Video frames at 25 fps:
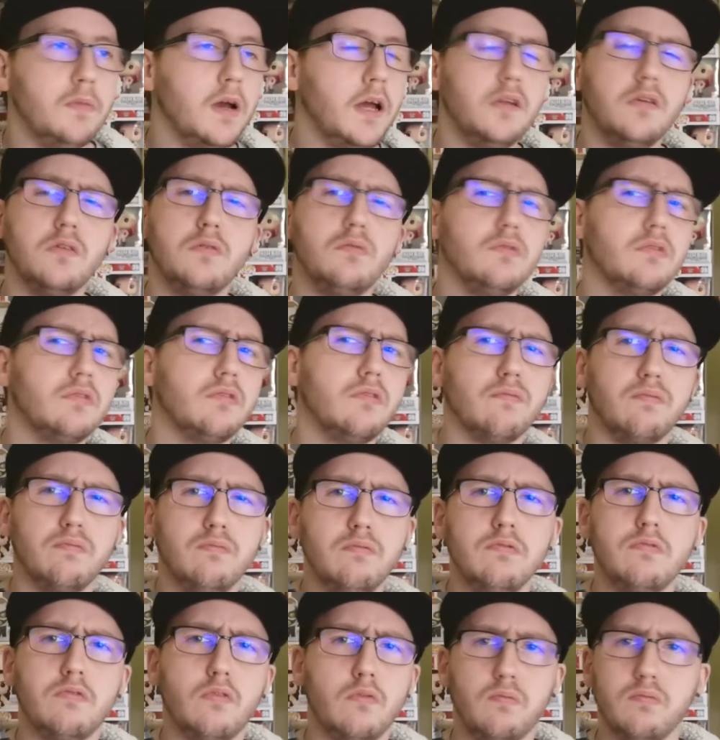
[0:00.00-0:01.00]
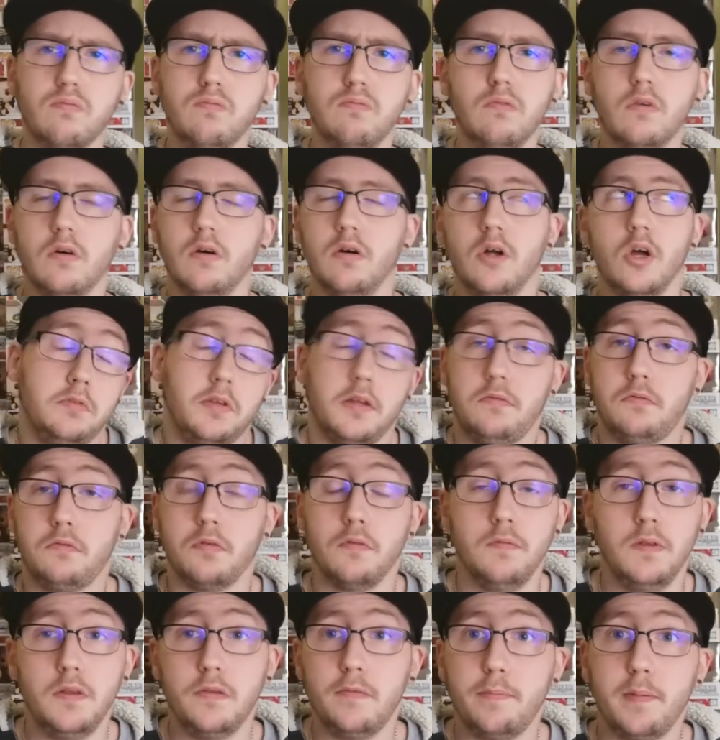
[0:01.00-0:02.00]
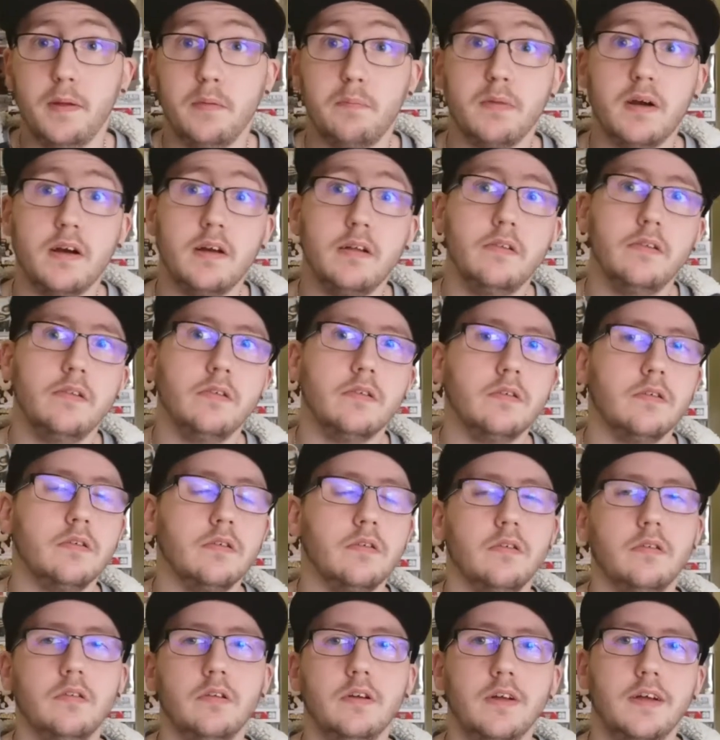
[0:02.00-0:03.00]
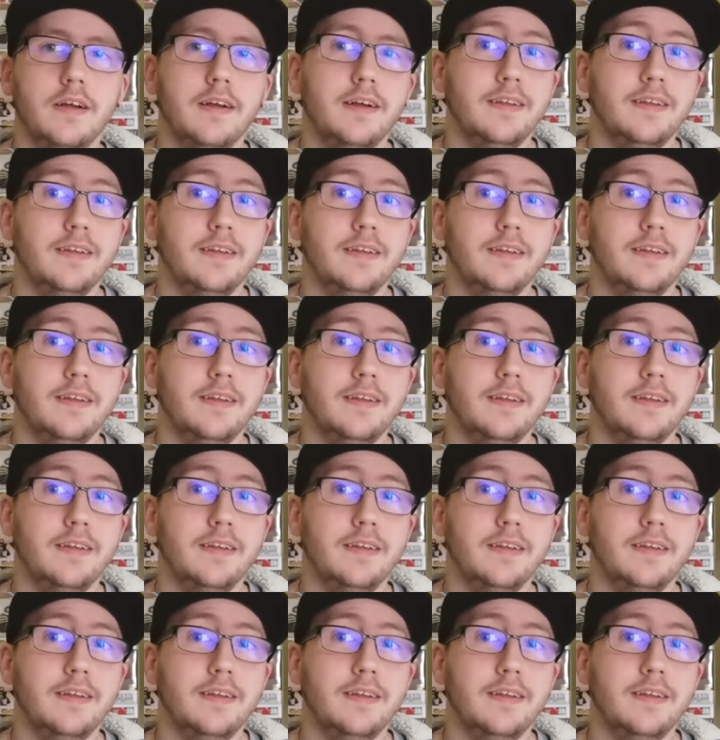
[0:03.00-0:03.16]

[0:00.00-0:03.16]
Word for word: Bah non, on s'en fout, on s'en fout. Peut-être que Vince McMahon